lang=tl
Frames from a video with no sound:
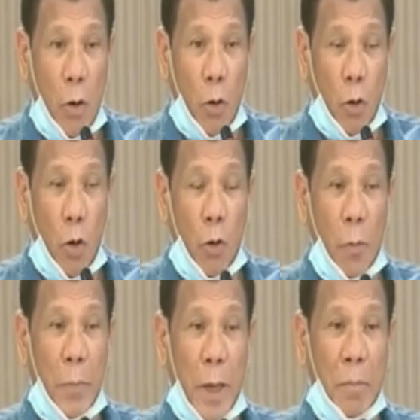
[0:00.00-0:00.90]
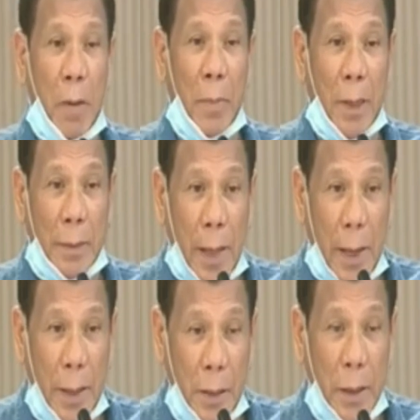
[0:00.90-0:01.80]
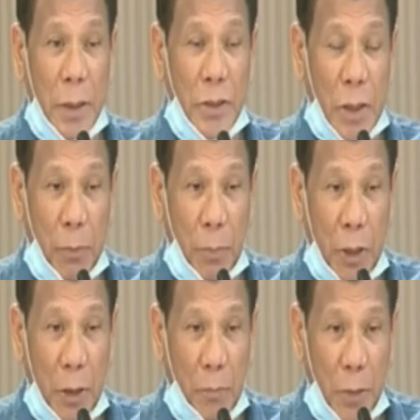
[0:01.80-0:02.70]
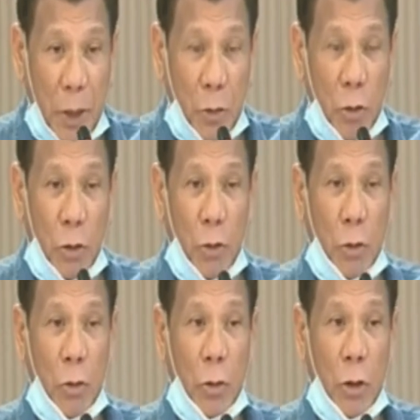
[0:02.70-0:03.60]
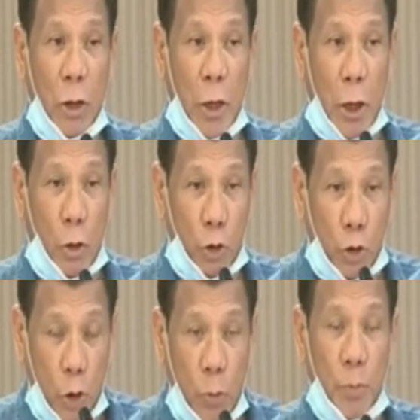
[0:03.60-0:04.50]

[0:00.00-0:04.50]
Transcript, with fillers: Ayaw kong may mamatay ni isang Pilipino na